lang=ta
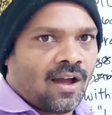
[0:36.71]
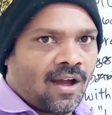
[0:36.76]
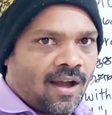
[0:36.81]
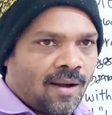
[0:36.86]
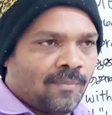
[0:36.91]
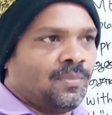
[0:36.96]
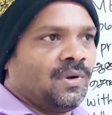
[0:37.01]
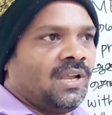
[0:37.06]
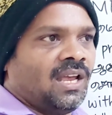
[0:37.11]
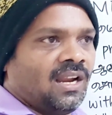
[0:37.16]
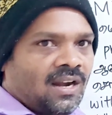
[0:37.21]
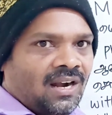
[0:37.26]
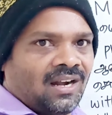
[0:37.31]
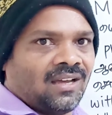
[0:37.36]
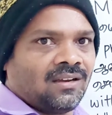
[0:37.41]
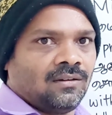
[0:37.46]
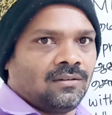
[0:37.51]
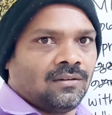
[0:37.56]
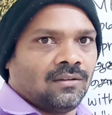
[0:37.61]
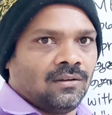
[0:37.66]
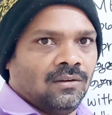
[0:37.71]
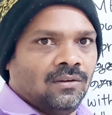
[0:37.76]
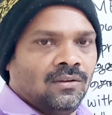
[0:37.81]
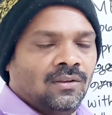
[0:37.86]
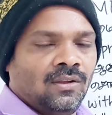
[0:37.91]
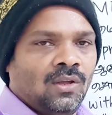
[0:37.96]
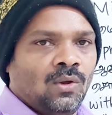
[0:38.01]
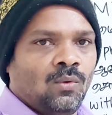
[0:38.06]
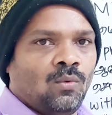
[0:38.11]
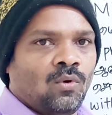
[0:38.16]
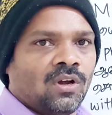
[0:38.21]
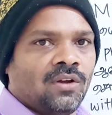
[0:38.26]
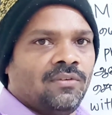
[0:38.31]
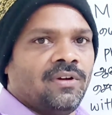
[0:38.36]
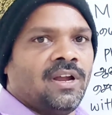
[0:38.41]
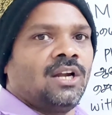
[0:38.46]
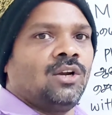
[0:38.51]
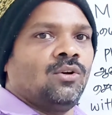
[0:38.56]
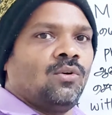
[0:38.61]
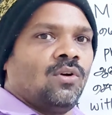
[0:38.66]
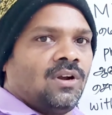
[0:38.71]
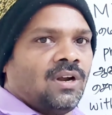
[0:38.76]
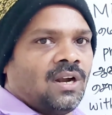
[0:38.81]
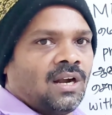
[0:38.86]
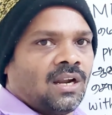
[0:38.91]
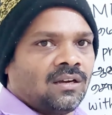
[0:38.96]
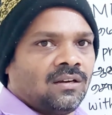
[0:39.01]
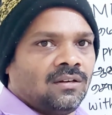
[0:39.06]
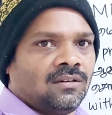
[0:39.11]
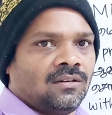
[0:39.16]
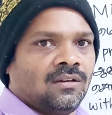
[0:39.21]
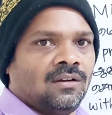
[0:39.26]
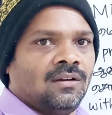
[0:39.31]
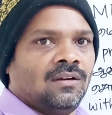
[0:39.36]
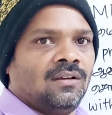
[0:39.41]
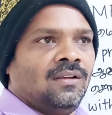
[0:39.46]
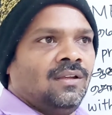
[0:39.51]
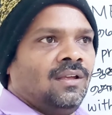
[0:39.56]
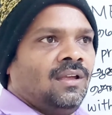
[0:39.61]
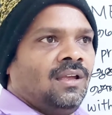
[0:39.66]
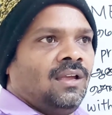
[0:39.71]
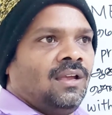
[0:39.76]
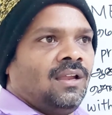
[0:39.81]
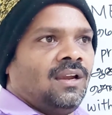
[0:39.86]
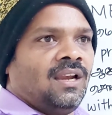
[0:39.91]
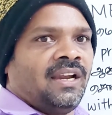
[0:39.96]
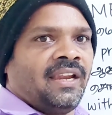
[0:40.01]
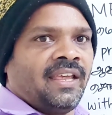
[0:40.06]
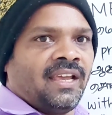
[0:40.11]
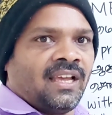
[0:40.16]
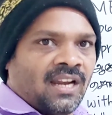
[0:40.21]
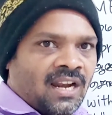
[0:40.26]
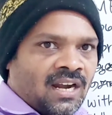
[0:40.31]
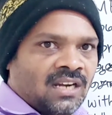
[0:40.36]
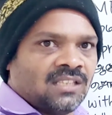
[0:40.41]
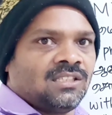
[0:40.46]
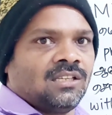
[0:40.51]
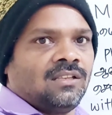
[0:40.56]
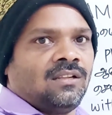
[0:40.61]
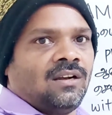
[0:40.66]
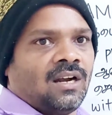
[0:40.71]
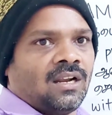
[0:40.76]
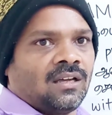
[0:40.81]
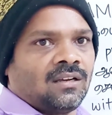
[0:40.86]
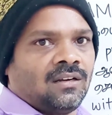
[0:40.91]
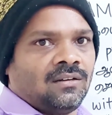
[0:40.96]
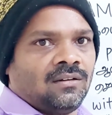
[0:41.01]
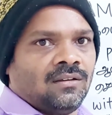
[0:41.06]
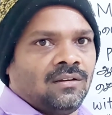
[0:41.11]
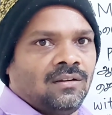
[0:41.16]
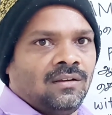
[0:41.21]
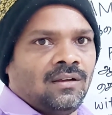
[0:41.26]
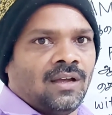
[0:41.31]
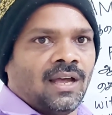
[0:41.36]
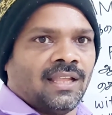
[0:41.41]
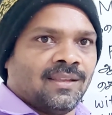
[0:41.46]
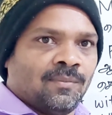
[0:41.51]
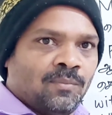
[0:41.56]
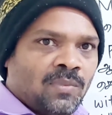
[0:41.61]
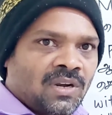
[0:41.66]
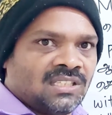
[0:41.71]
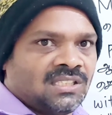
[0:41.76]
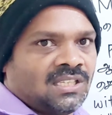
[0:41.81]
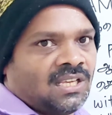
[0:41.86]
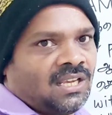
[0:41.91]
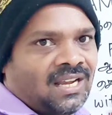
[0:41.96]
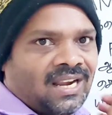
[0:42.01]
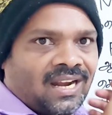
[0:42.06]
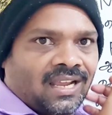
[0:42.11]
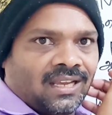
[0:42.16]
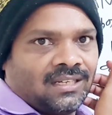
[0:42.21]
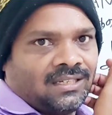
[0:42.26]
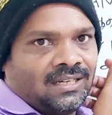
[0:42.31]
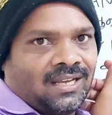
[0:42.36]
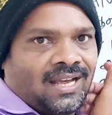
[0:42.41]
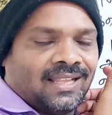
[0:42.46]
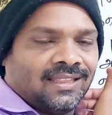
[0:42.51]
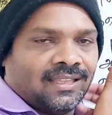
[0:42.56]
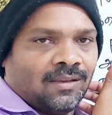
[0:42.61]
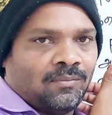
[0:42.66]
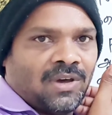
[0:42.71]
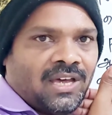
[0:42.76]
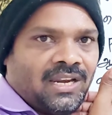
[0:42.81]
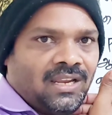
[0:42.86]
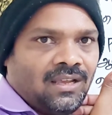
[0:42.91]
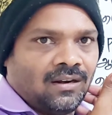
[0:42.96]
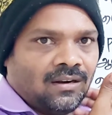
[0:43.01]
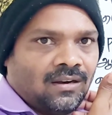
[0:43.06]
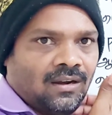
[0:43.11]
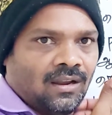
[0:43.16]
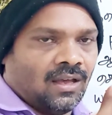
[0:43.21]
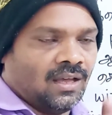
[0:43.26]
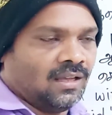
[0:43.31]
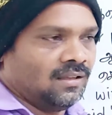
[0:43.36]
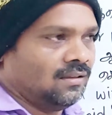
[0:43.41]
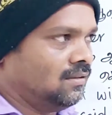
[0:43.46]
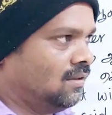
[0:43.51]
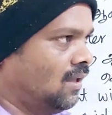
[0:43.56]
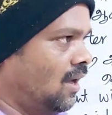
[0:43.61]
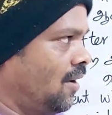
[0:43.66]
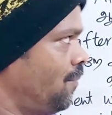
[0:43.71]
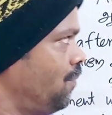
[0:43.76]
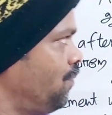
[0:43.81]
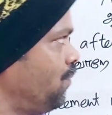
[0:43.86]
அப்படியே நடக்கட்டும் உங்கள் வேண்டுகோள் நடக்கட்டும் இல்லை நீங்கள் நினச்சது நடக்கட்டும் அந்த பிளஸ்ஸிங் கிடைக்கட்டும் அந்த மாதிரி இருக்கலாம் அதுதான்